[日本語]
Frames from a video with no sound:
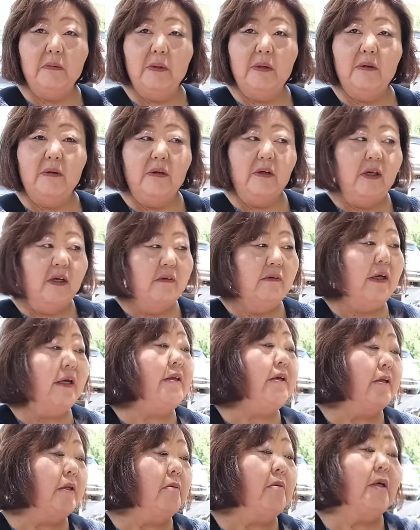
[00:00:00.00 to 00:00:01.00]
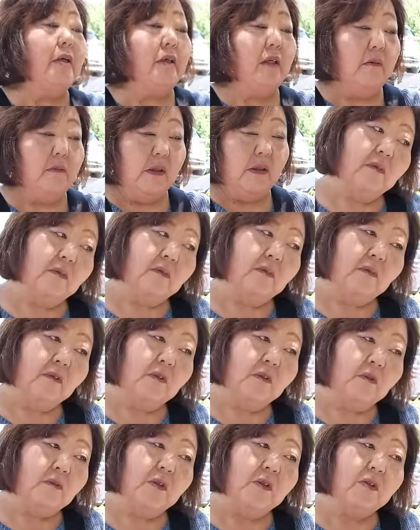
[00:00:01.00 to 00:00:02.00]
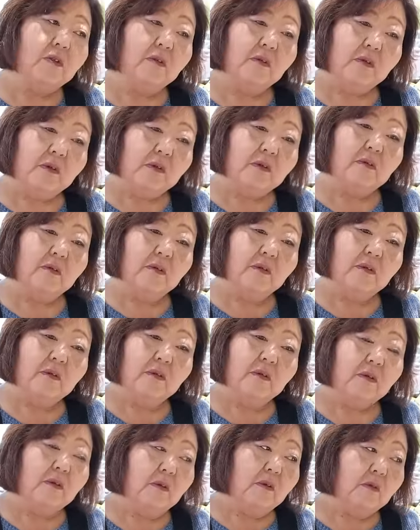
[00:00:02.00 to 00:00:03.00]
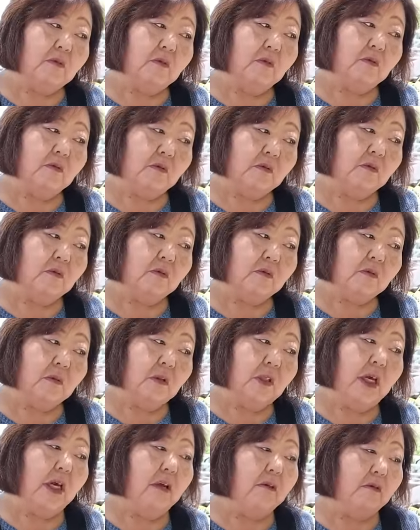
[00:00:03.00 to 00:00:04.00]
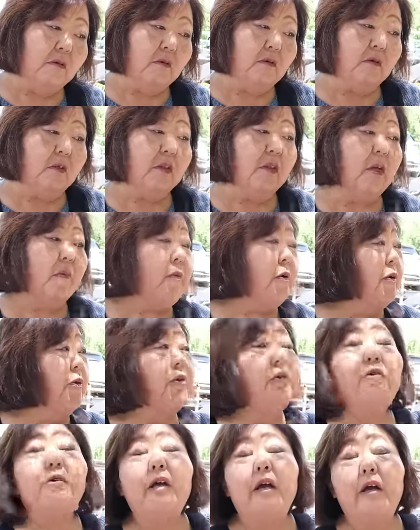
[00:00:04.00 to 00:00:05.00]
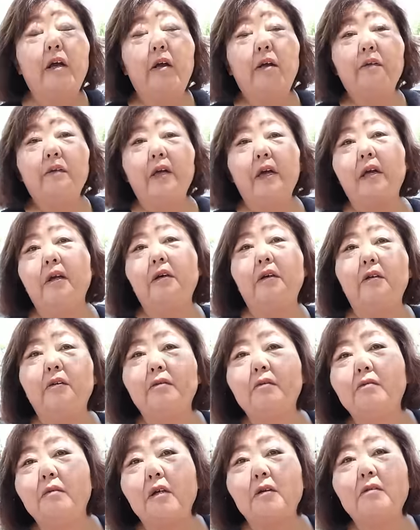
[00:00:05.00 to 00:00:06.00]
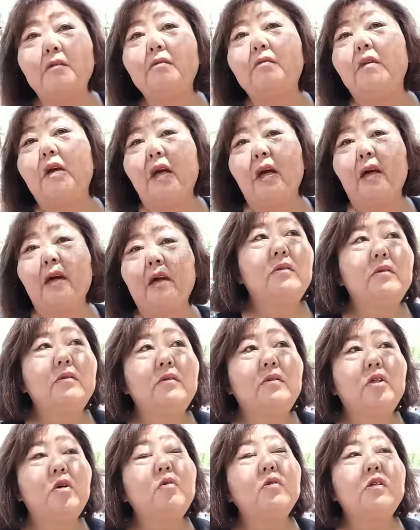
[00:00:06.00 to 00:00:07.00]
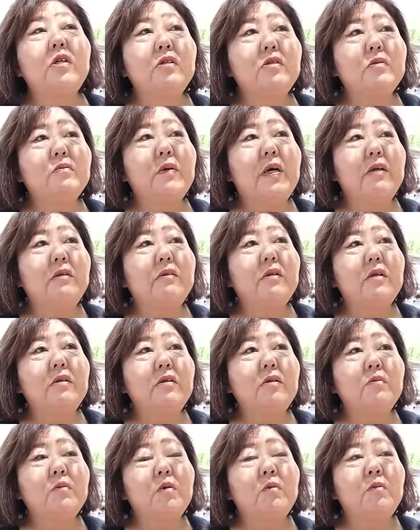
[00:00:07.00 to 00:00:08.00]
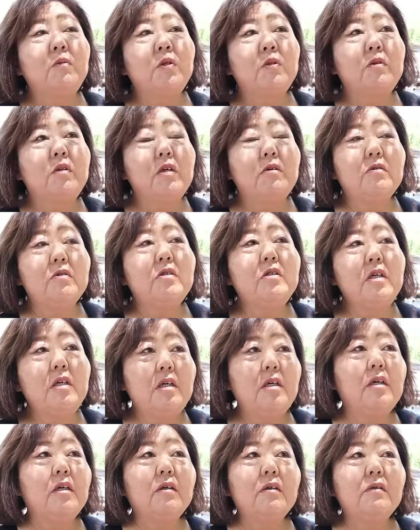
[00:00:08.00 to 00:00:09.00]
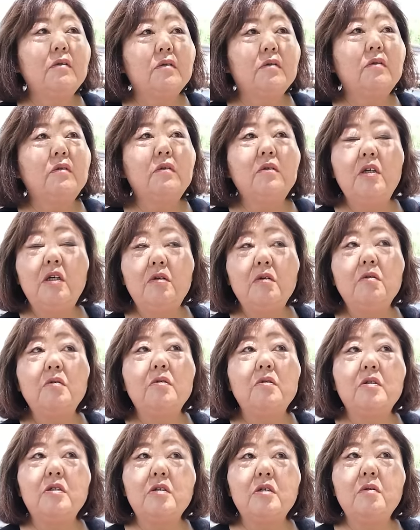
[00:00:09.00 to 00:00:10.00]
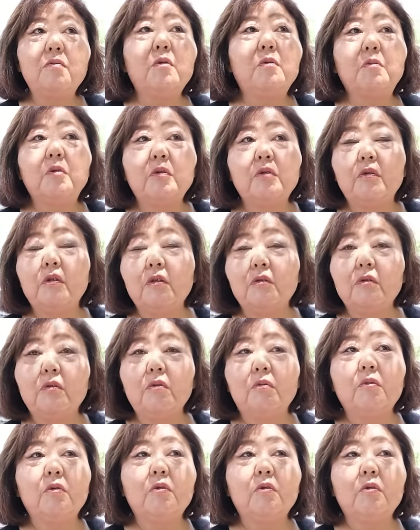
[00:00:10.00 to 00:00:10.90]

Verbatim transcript: 撫でてはいけます。これも流行りそうですね。なんか。うん、これうちでポットで苗木売ってるんで、常設売店にも持ってくし、二の富士にも持ってくと思